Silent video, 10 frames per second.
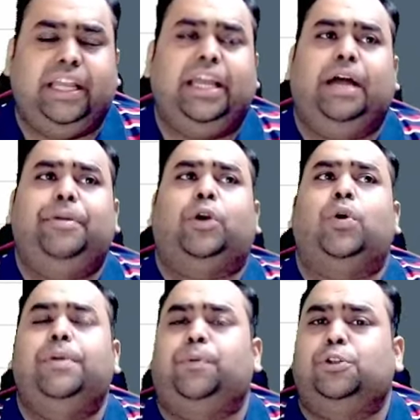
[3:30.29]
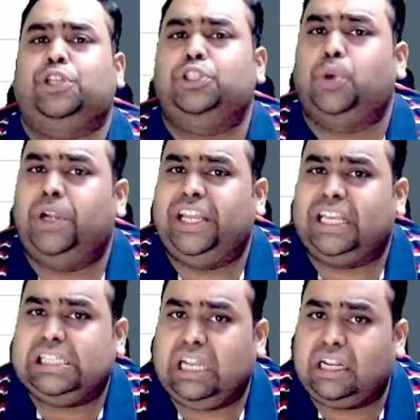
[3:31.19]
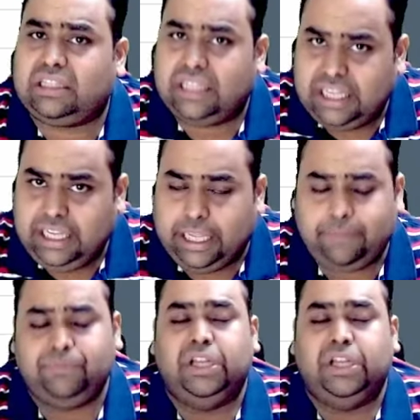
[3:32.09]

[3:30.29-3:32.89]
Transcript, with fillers: हैं हमें कोई पोर्शन छोड़ने की जरूरत नहीं है